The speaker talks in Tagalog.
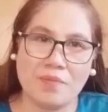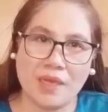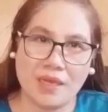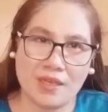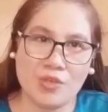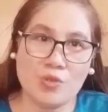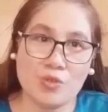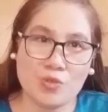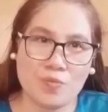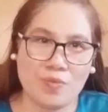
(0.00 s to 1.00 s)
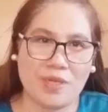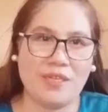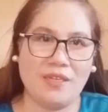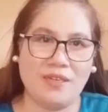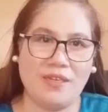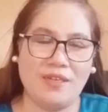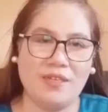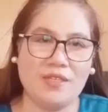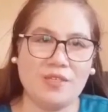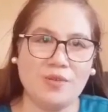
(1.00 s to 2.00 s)
uh, YouTube partner.
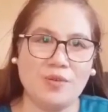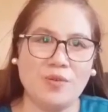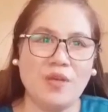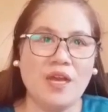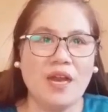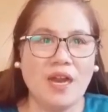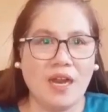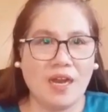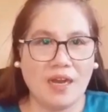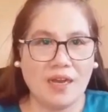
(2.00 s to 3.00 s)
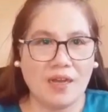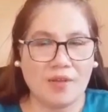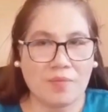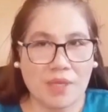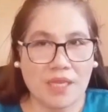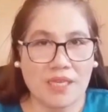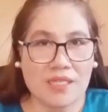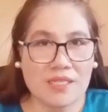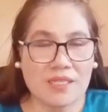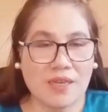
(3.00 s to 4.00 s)
So, Uh,
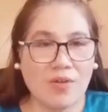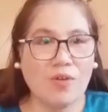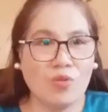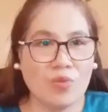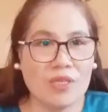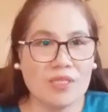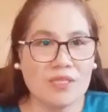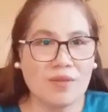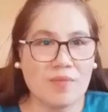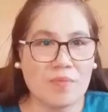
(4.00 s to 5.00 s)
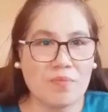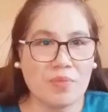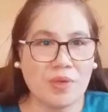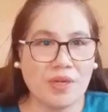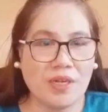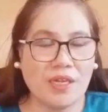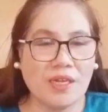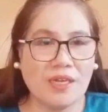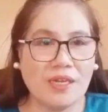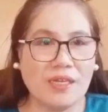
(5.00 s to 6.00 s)
please always remember
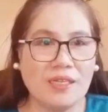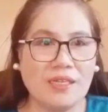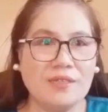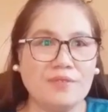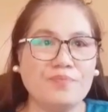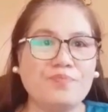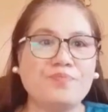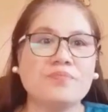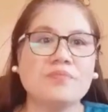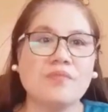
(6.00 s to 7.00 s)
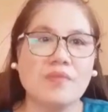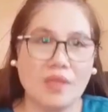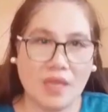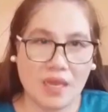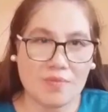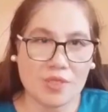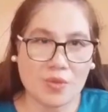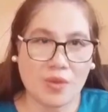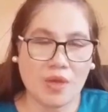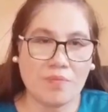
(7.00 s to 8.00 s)
nga kanang I'm
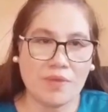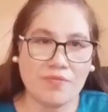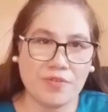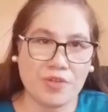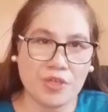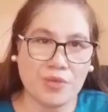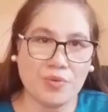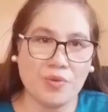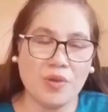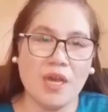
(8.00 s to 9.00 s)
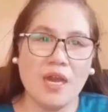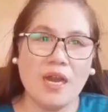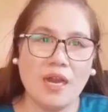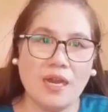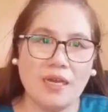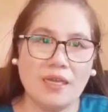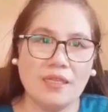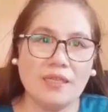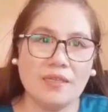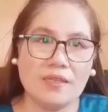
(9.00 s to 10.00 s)
so happy for you
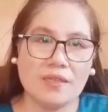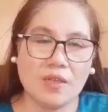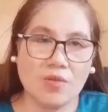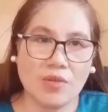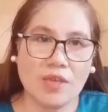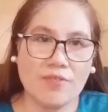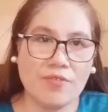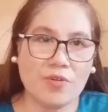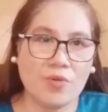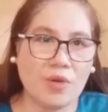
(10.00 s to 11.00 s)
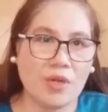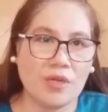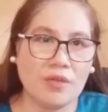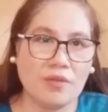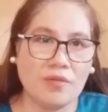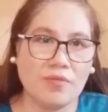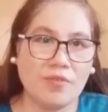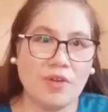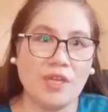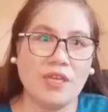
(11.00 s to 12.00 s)
and looking forward
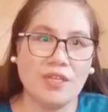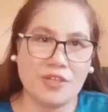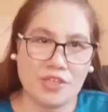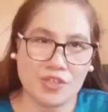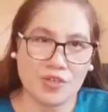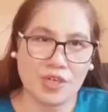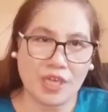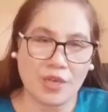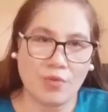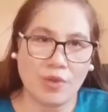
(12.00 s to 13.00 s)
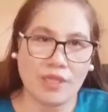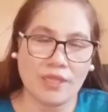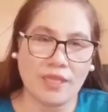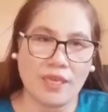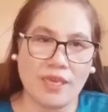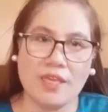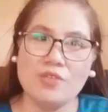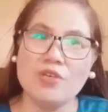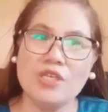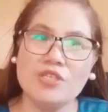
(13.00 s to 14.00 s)
for another journey in YT.
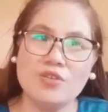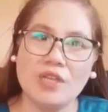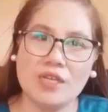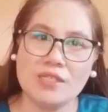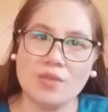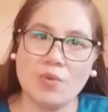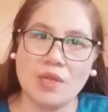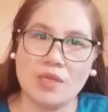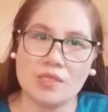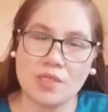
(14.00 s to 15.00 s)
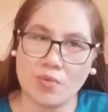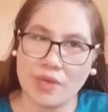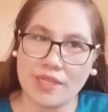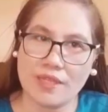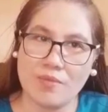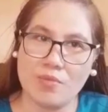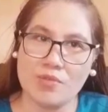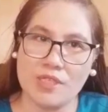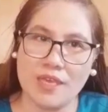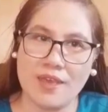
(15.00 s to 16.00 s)
Enjoy enjoy lang sa sa YT
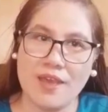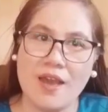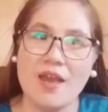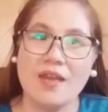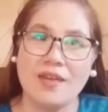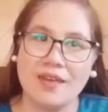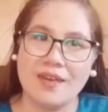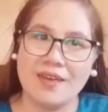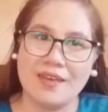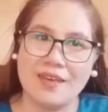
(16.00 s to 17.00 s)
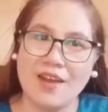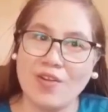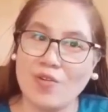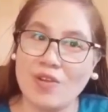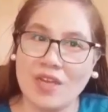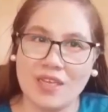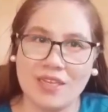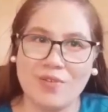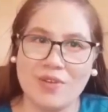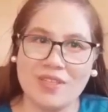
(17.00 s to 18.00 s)
busing kay ako
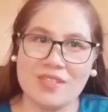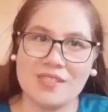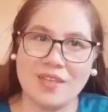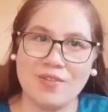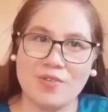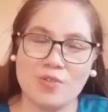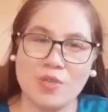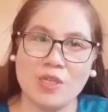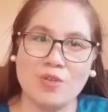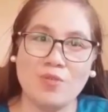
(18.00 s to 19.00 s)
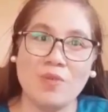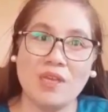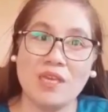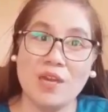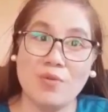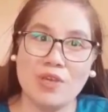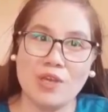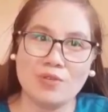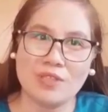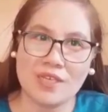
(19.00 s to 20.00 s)
nakadawat na sa kugsuldo
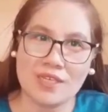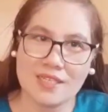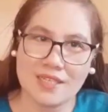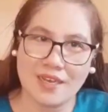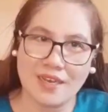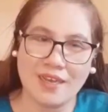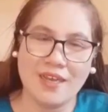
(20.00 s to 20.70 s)
magyaw-yaw ta sa